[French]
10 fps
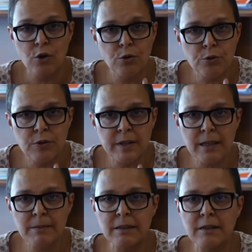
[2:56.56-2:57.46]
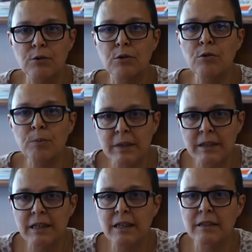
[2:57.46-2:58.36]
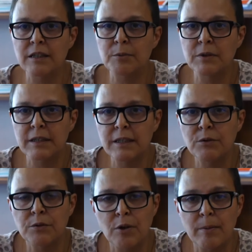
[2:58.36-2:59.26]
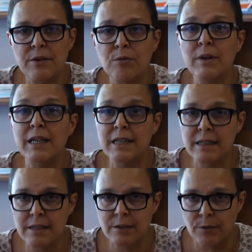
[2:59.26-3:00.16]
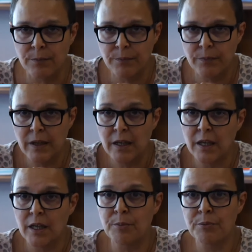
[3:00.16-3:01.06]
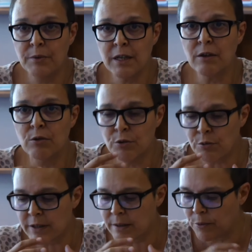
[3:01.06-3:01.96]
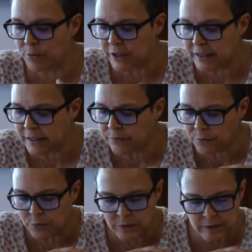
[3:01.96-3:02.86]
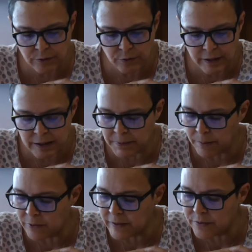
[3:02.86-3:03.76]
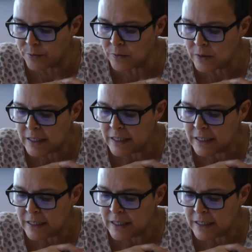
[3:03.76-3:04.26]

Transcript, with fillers: Le deuxième, c'était de compléter un dispositif de formation existant. Et puis, le troisième objectif de cette expérimentation,